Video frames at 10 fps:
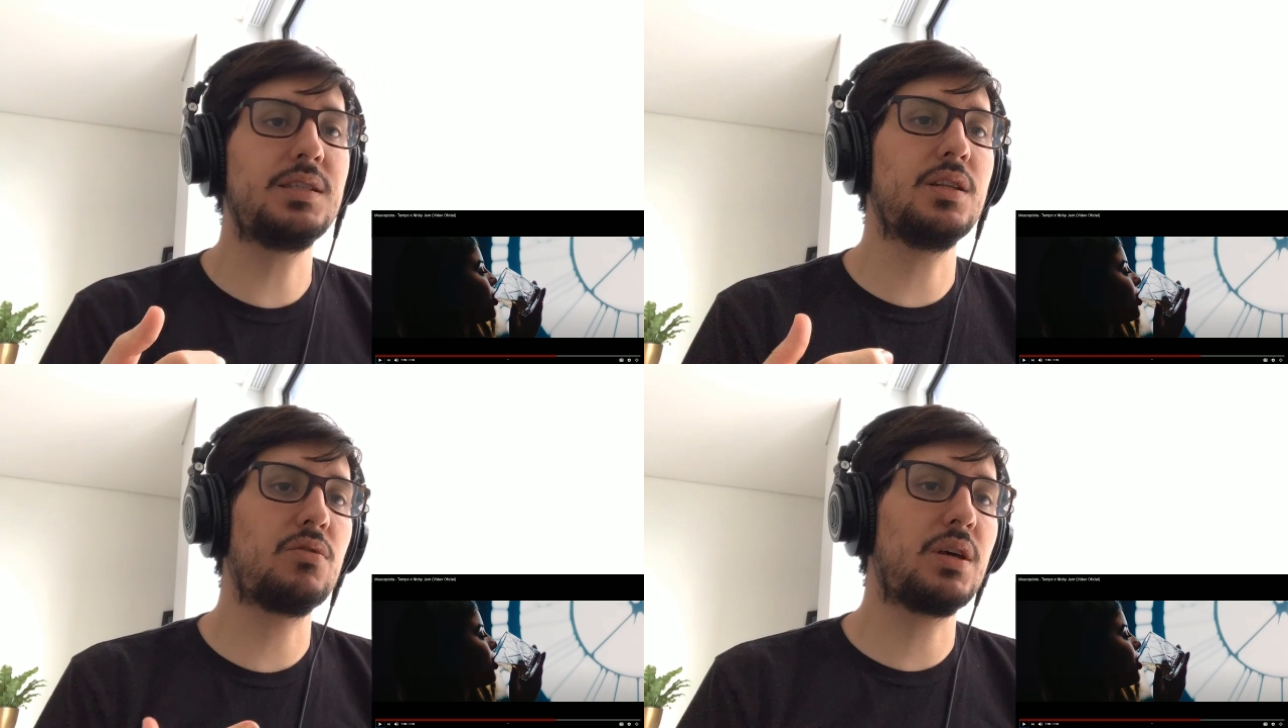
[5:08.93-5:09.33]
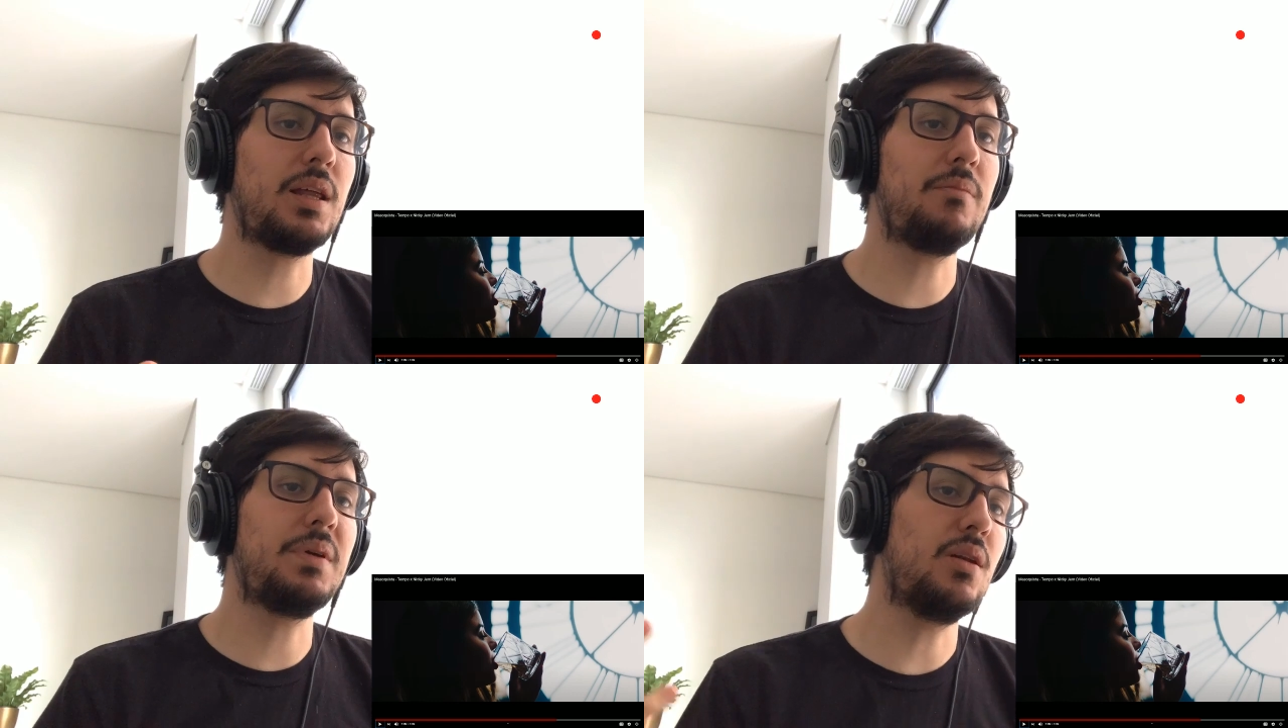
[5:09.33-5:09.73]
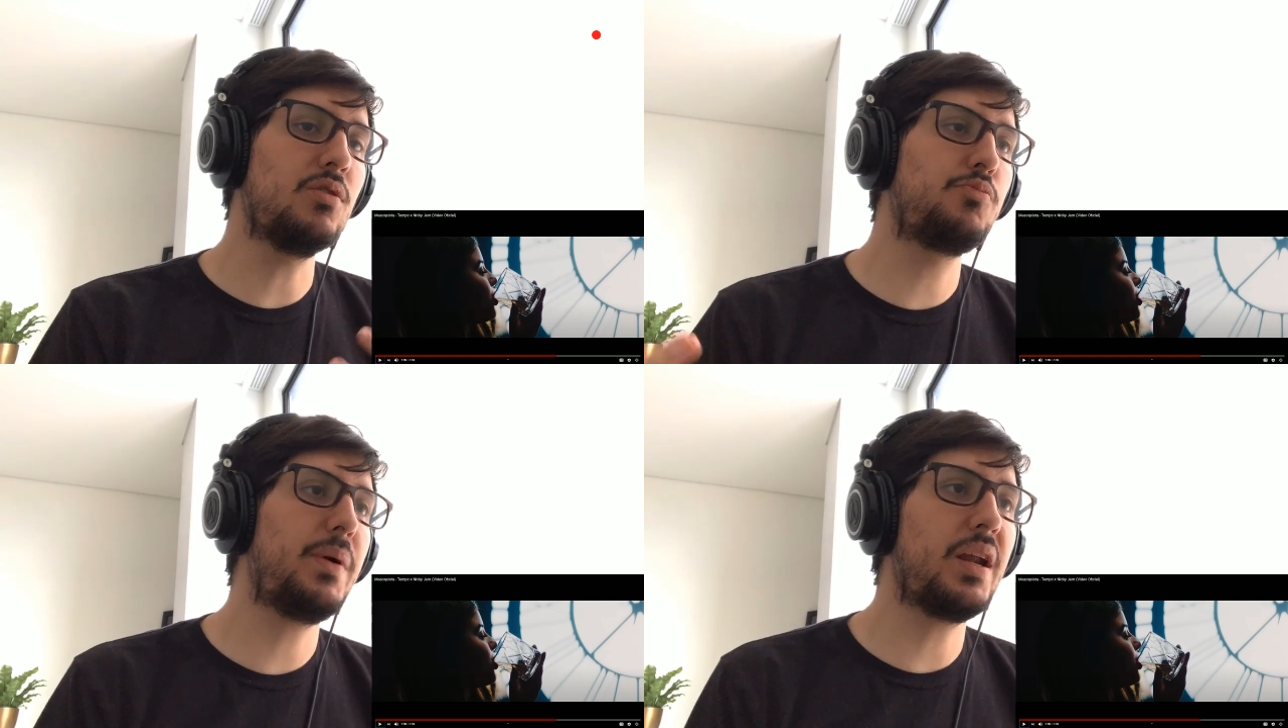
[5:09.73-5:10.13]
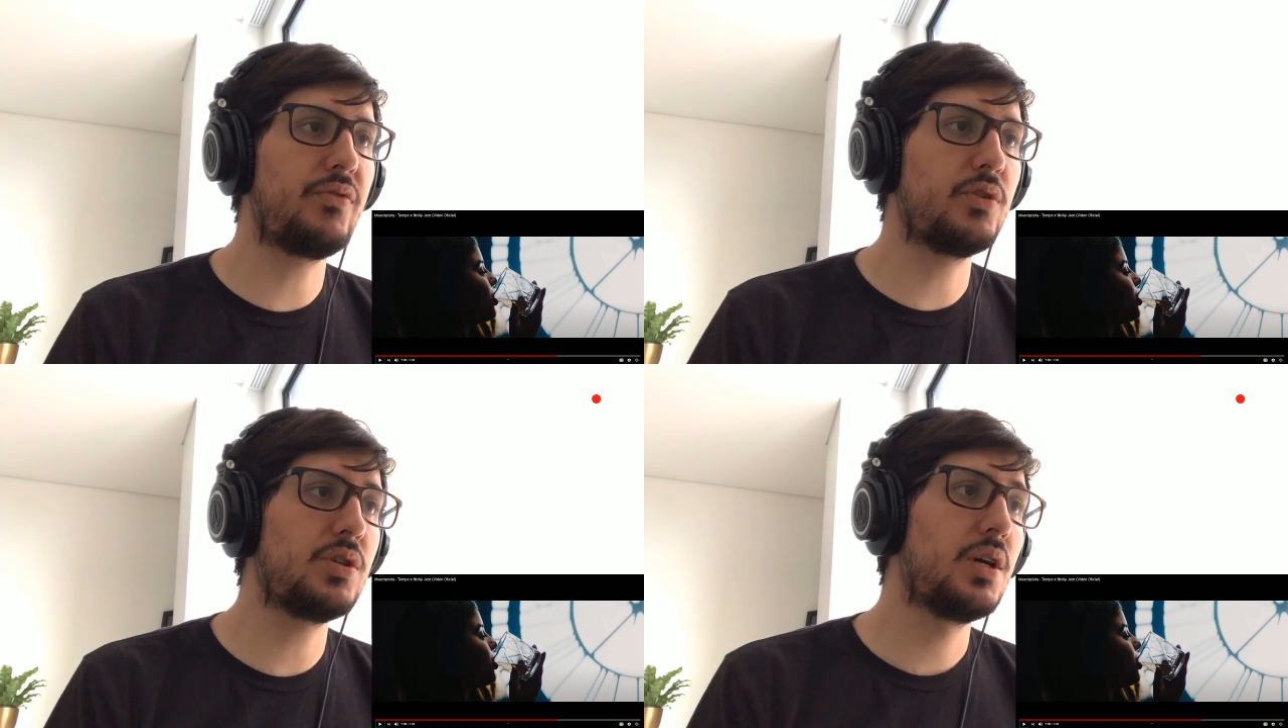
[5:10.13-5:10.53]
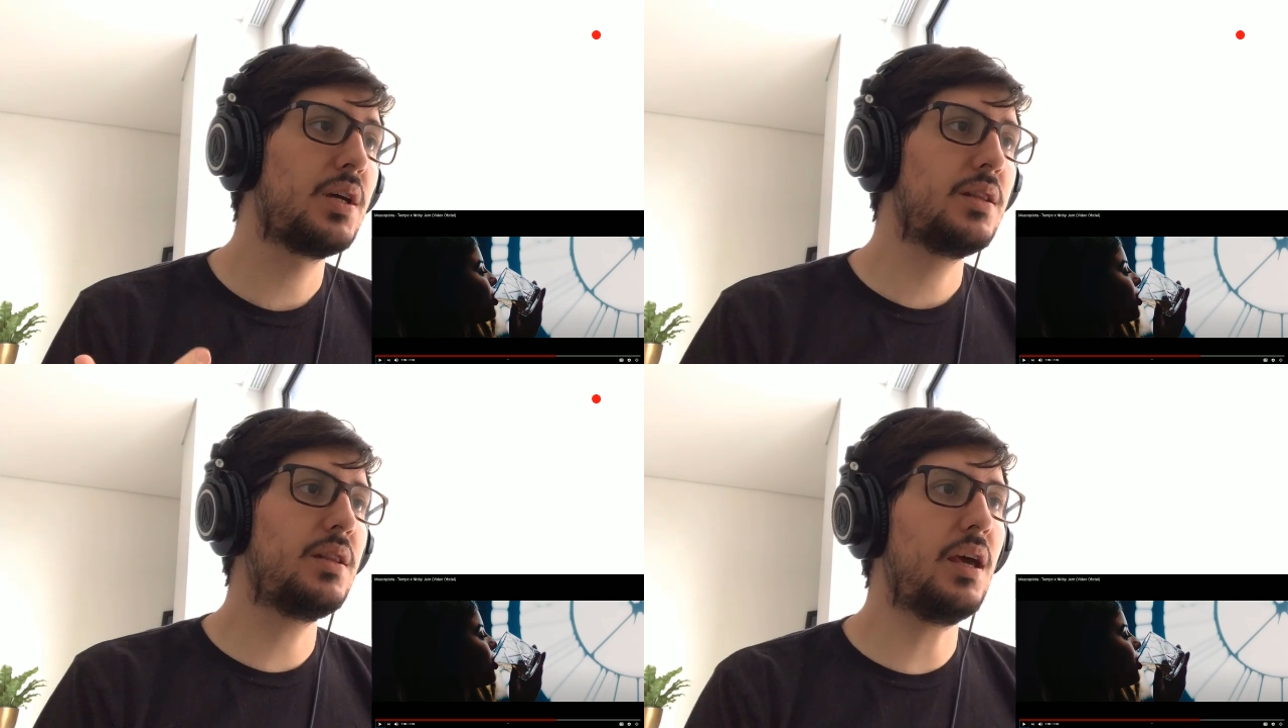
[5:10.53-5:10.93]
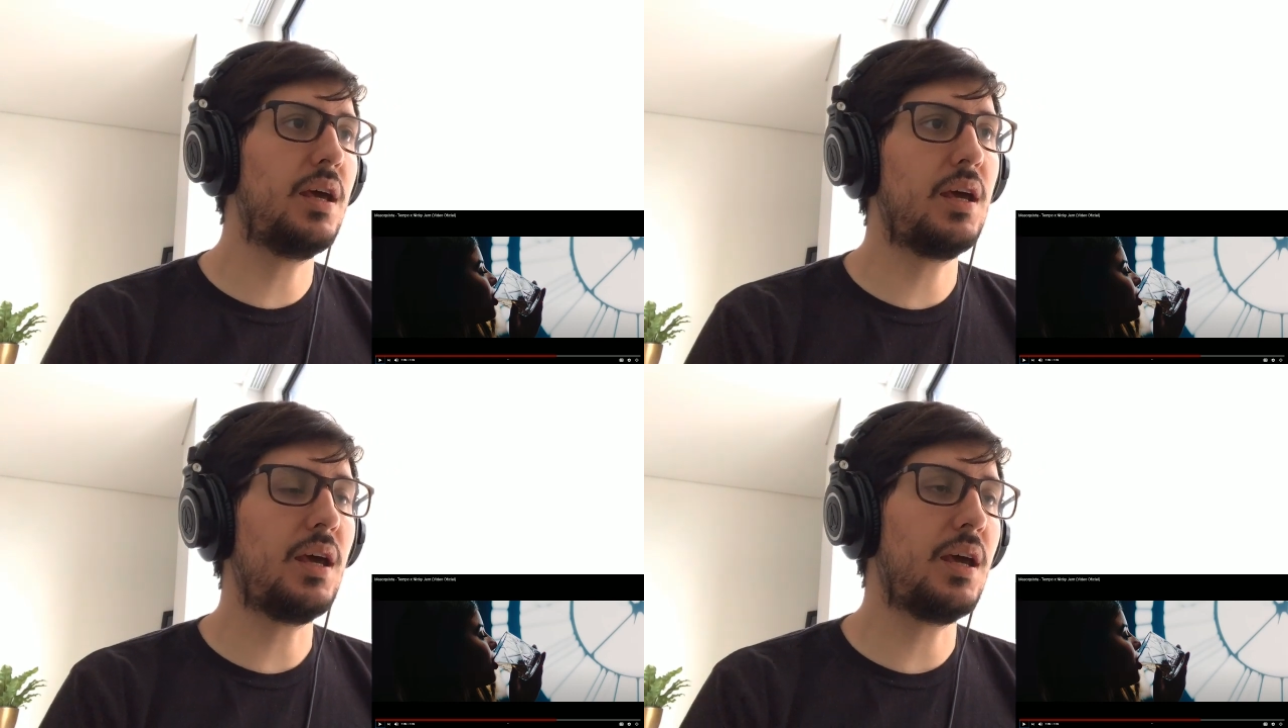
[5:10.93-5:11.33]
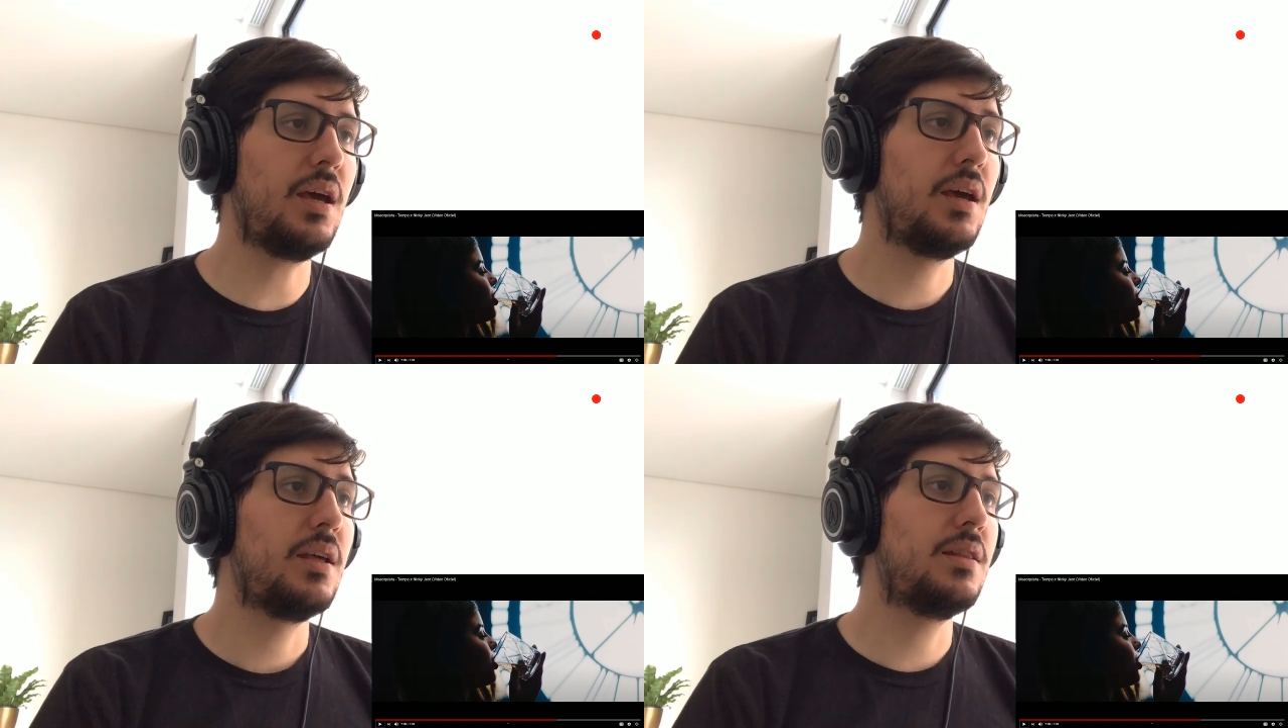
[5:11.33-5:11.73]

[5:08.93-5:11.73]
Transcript: Siento que también los perfos de,